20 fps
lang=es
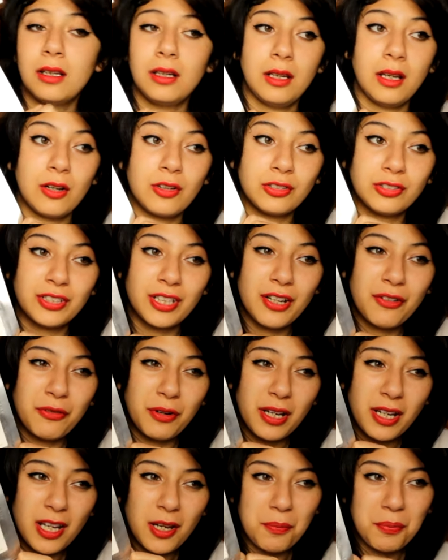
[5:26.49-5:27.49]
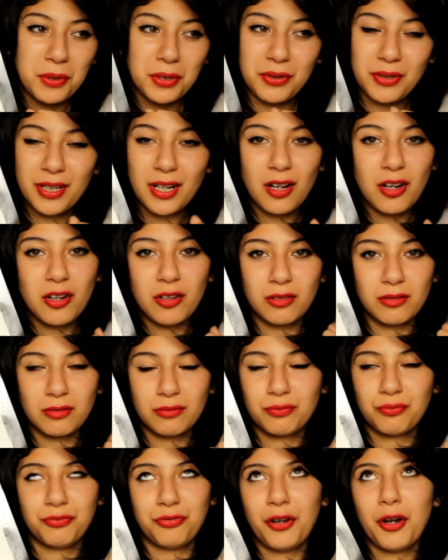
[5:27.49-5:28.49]
la encontré buena, pero era
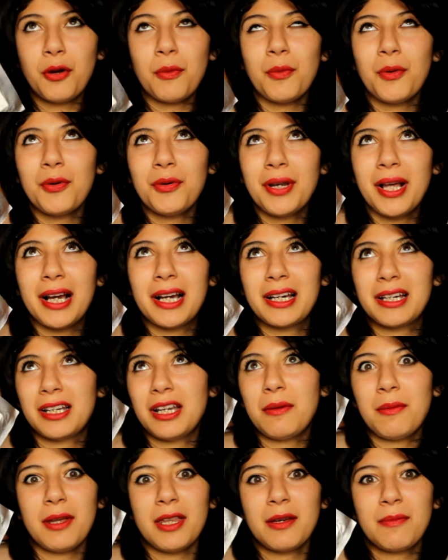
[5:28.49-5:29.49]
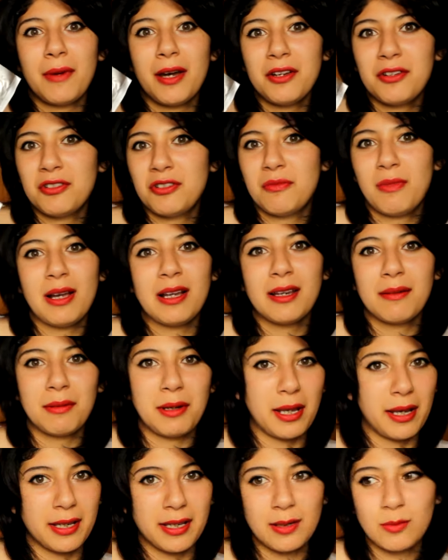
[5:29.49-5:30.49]
fue como una crema de manos nomás que
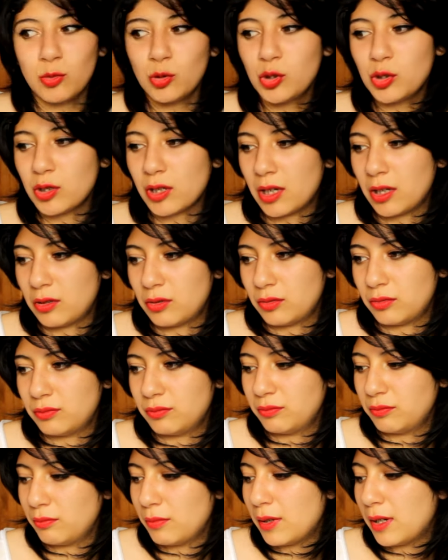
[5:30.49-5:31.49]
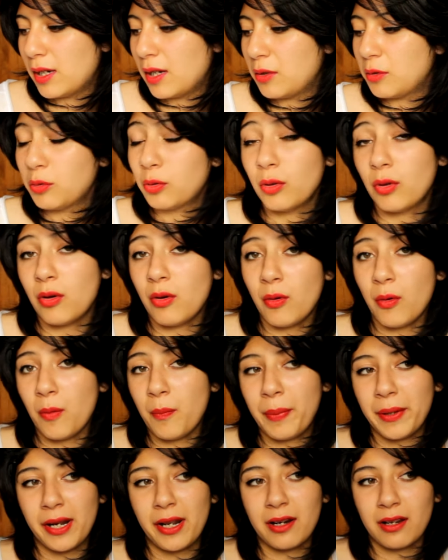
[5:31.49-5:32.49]
la dejé mucho rato me ayudó
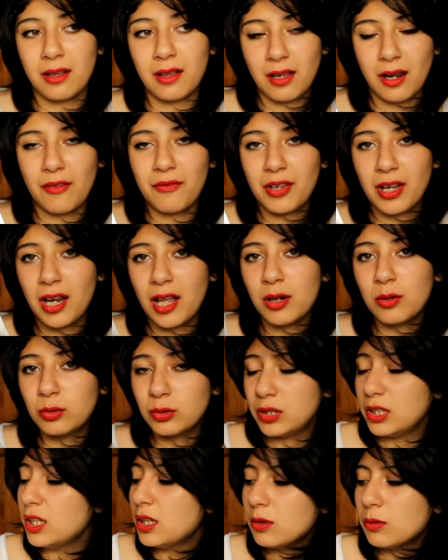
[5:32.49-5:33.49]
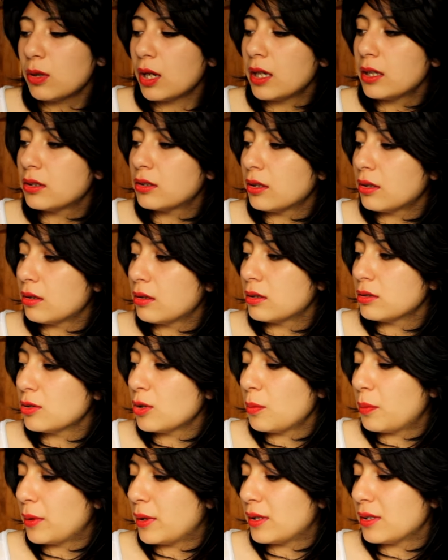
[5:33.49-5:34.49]
para retirar bien las cutículas y todo
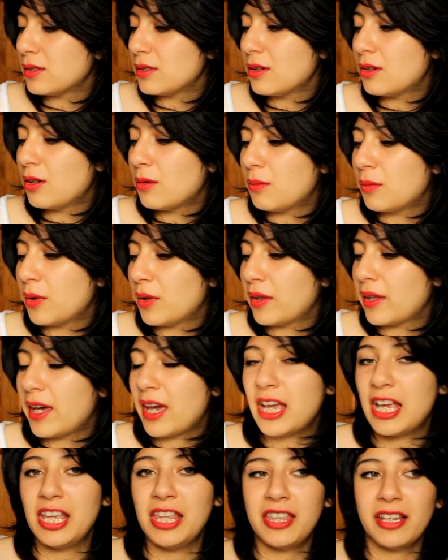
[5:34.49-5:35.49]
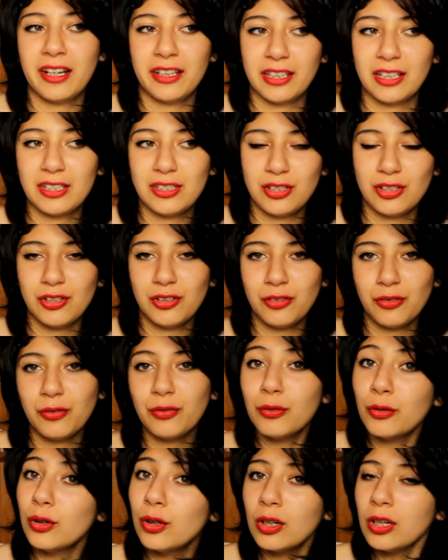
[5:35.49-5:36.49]
eso, pero así como de hidratación
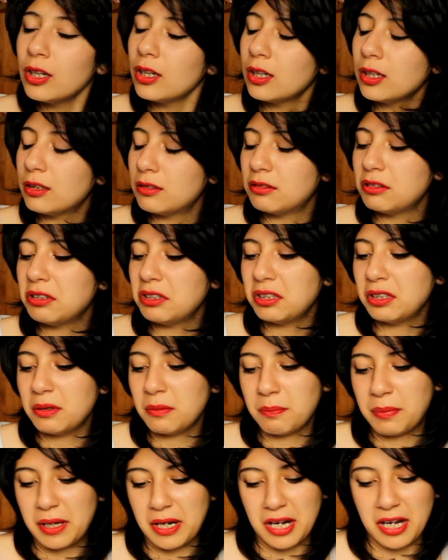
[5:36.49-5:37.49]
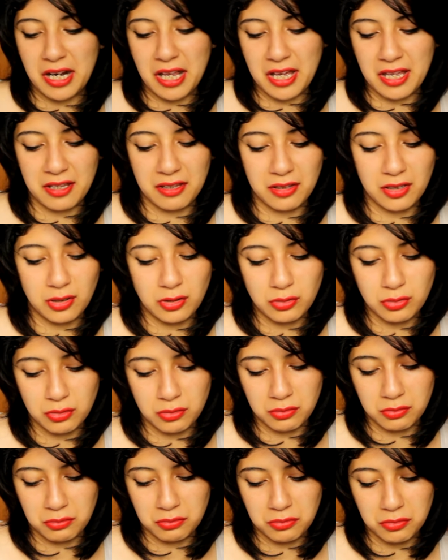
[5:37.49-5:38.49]
full, eh, para nada. De
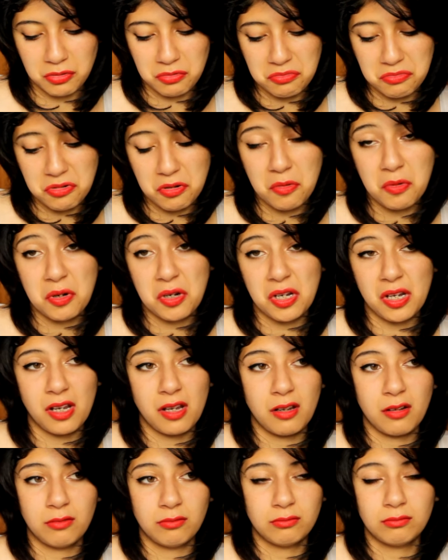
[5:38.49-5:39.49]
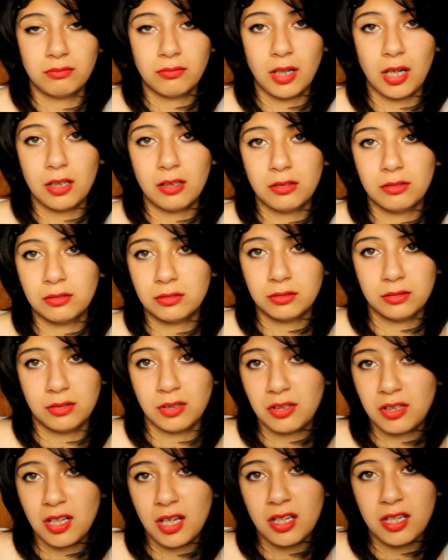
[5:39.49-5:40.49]
hecho, como que a los
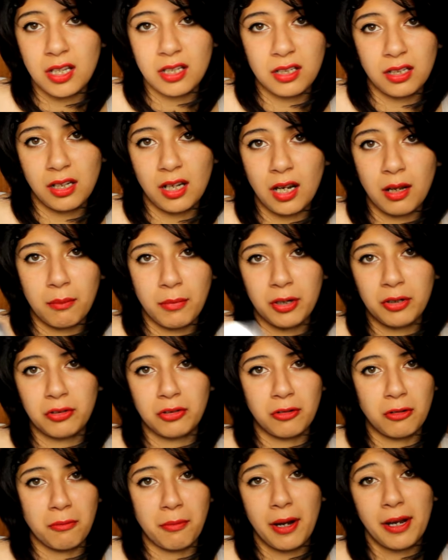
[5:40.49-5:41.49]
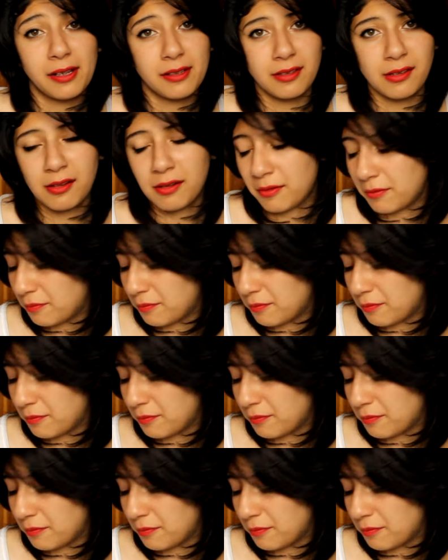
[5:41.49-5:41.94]
dos días ya tenía las manos normales, así que